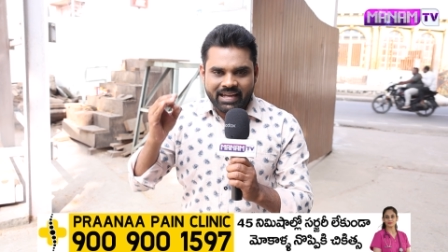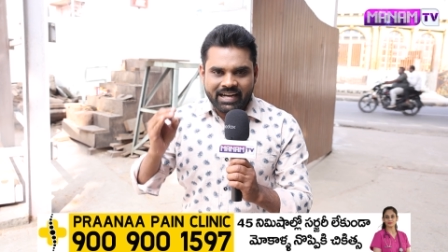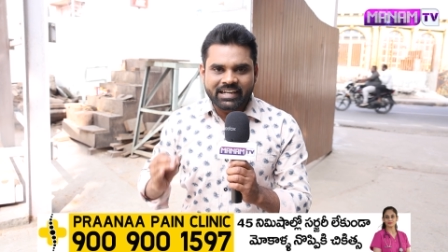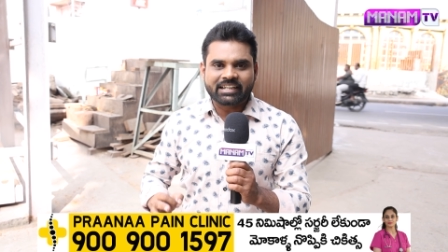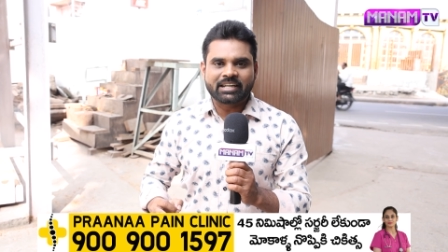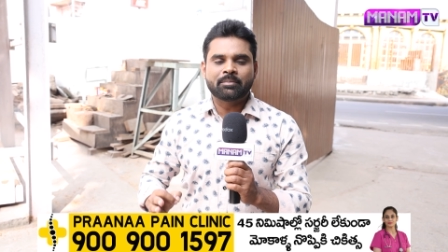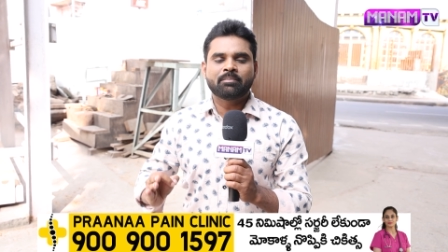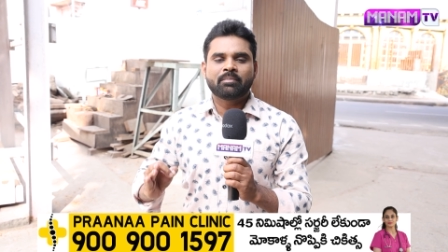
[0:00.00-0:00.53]
ఈ
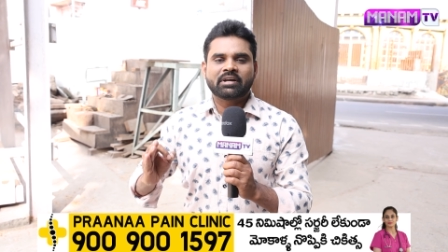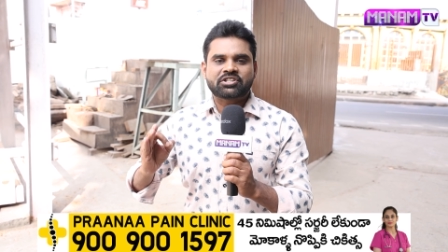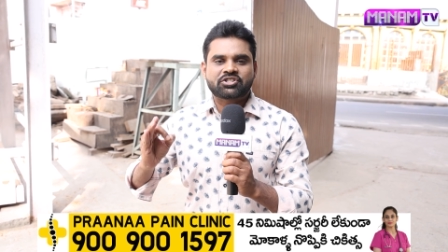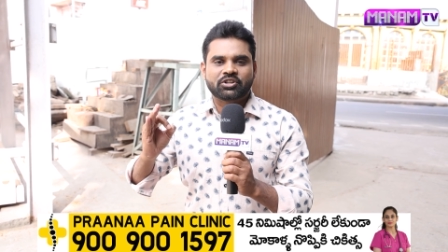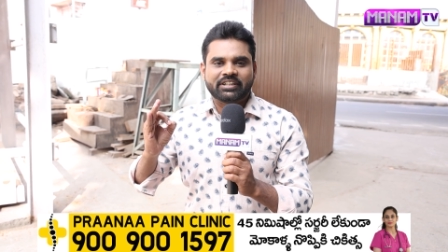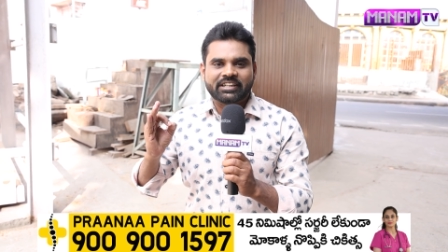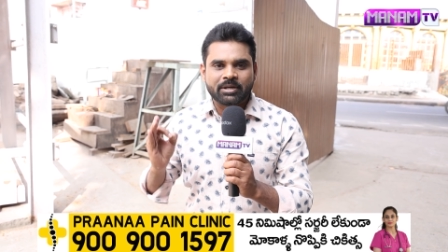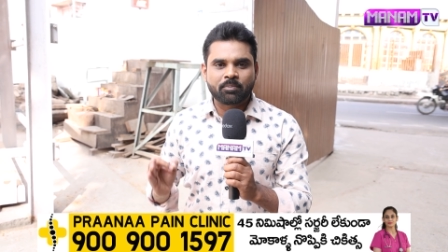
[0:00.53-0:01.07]

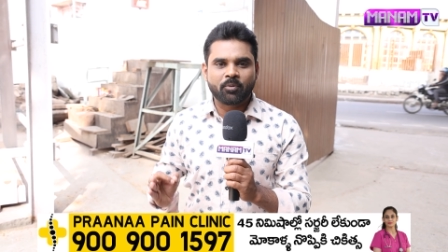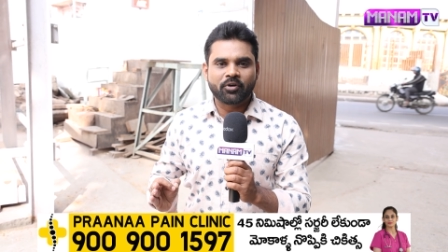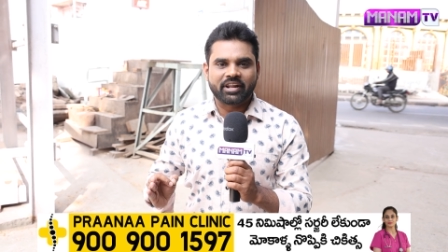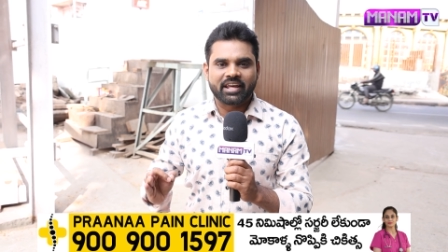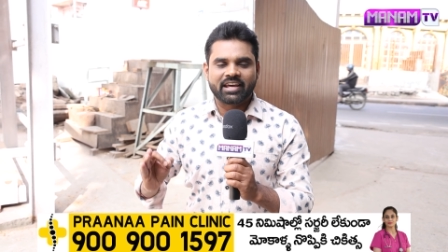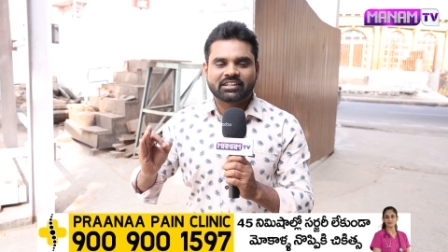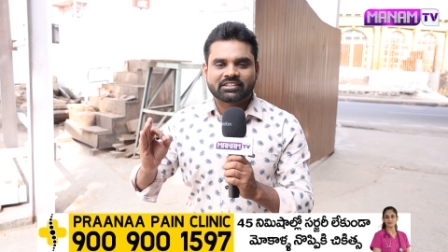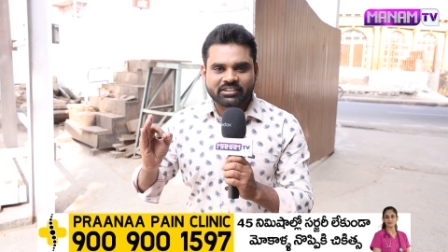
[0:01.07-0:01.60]
టింబర్స్
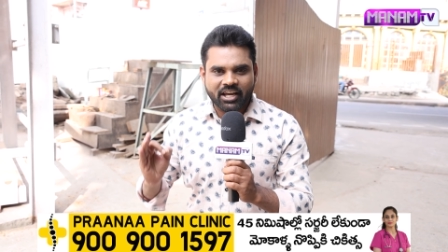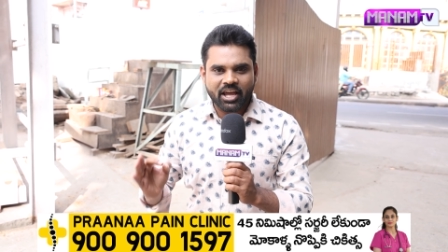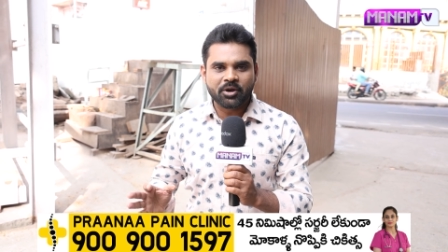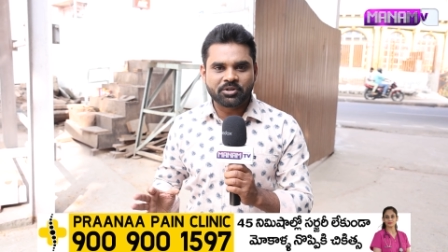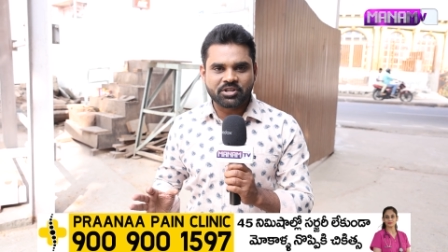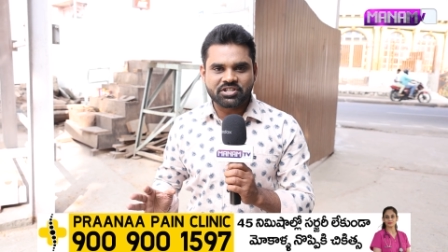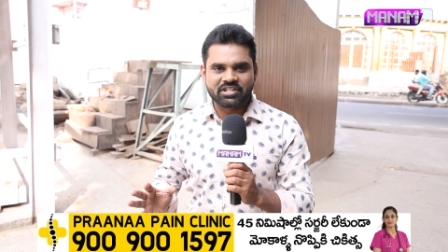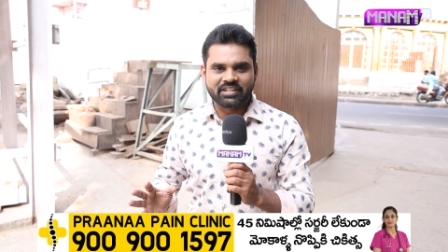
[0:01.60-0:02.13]
డిపోనే
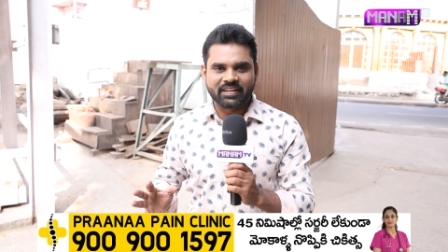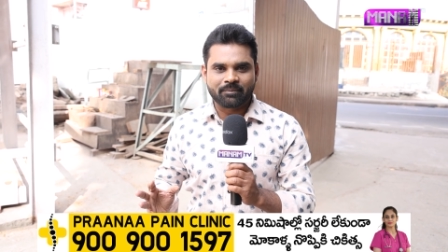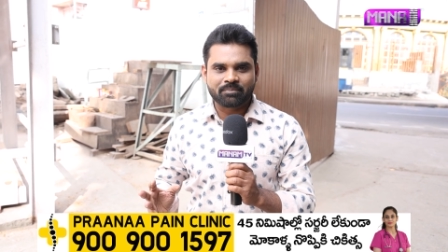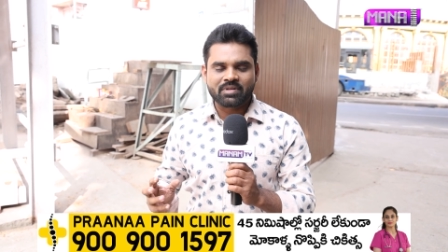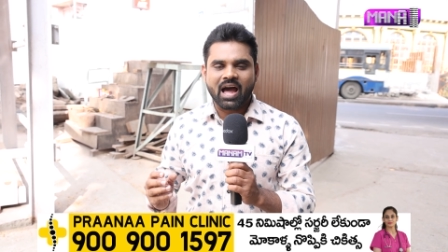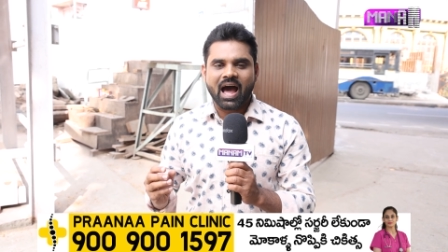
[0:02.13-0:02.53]
తయారు చేసింది